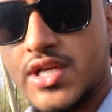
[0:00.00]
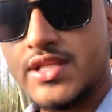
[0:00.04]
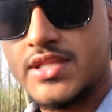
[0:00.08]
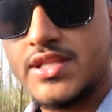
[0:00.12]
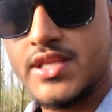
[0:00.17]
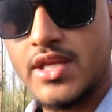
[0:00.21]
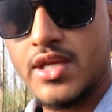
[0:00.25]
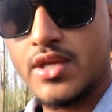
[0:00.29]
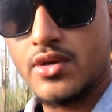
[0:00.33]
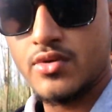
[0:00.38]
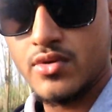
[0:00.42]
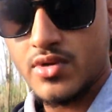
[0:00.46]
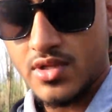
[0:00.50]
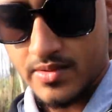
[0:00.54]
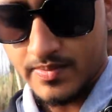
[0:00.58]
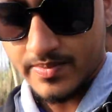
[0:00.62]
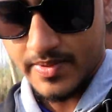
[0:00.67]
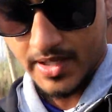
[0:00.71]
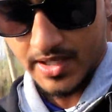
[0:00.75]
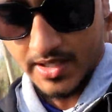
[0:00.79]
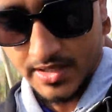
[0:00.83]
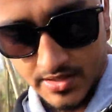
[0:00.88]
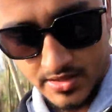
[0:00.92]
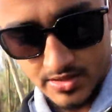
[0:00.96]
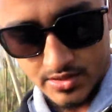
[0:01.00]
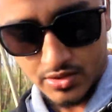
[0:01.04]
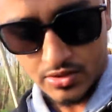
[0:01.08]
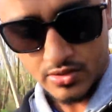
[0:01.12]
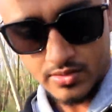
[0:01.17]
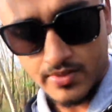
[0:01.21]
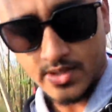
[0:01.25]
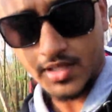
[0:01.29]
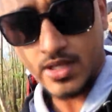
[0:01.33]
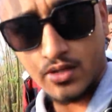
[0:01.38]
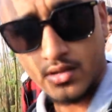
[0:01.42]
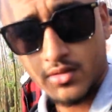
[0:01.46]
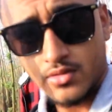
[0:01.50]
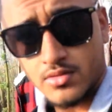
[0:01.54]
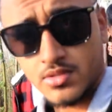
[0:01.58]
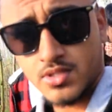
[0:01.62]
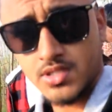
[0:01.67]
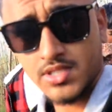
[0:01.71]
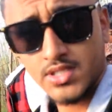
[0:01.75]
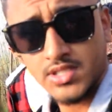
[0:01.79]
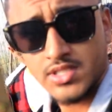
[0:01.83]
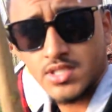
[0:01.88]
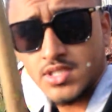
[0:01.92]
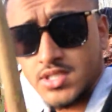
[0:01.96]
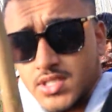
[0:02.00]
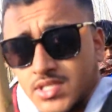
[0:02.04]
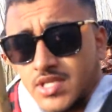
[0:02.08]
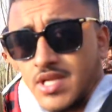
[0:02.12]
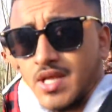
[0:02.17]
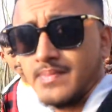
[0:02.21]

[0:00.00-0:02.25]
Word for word: সাথে এগুলো পাড়ি দিতে হবে কারণ নিচে